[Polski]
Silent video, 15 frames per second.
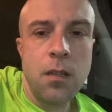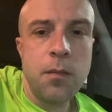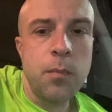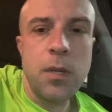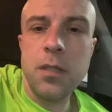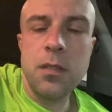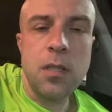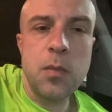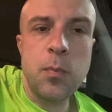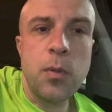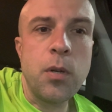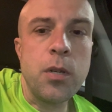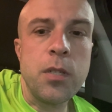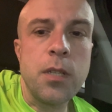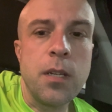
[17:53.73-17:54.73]
Bardzo
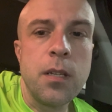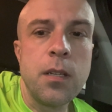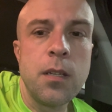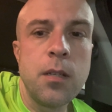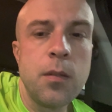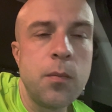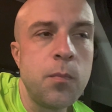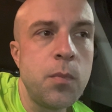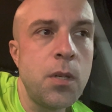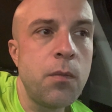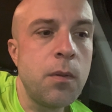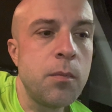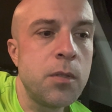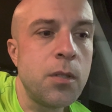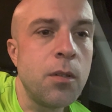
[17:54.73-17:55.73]
spokojnie.
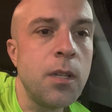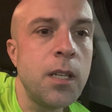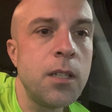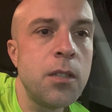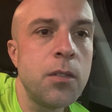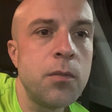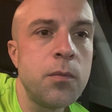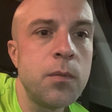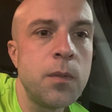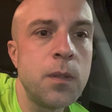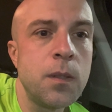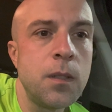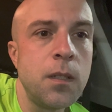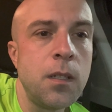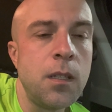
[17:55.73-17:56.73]
Biegłem z kolegą,
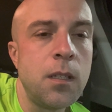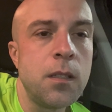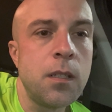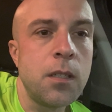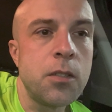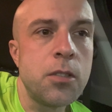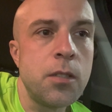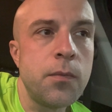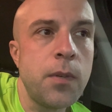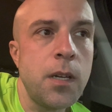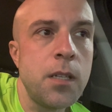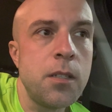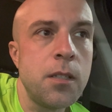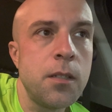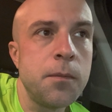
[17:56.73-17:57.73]
także
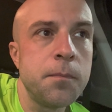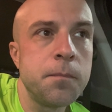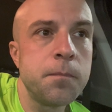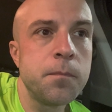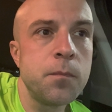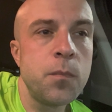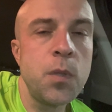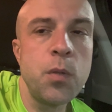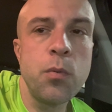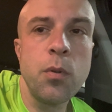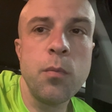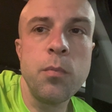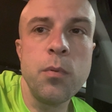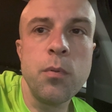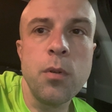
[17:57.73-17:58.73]
fajnie, miło
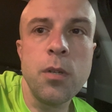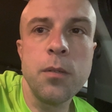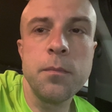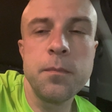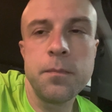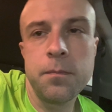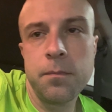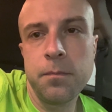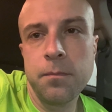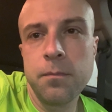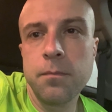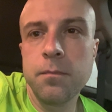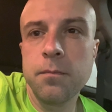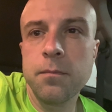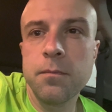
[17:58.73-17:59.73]
było.
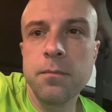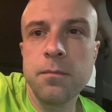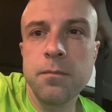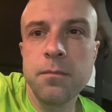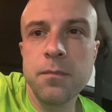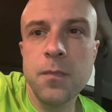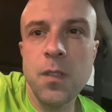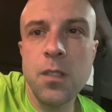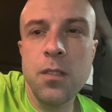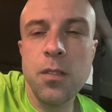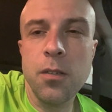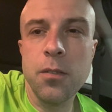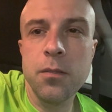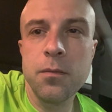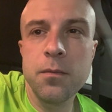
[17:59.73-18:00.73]
I
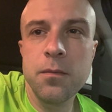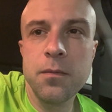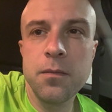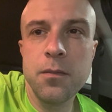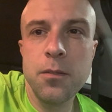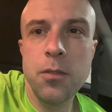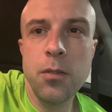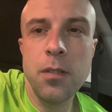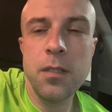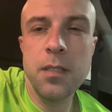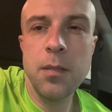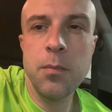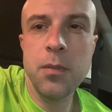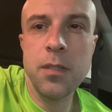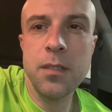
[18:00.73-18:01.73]
co? Do
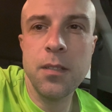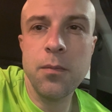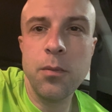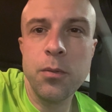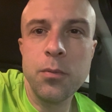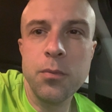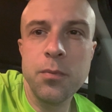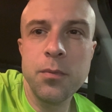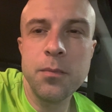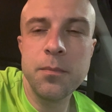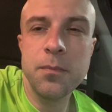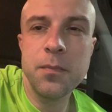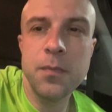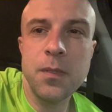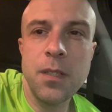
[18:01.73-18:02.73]
następnych zawodów.
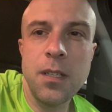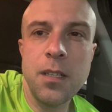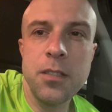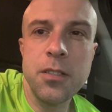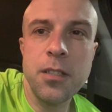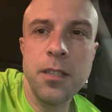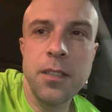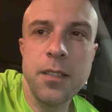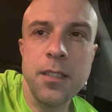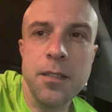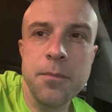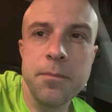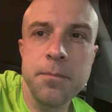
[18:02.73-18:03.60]
Na razie, hejka.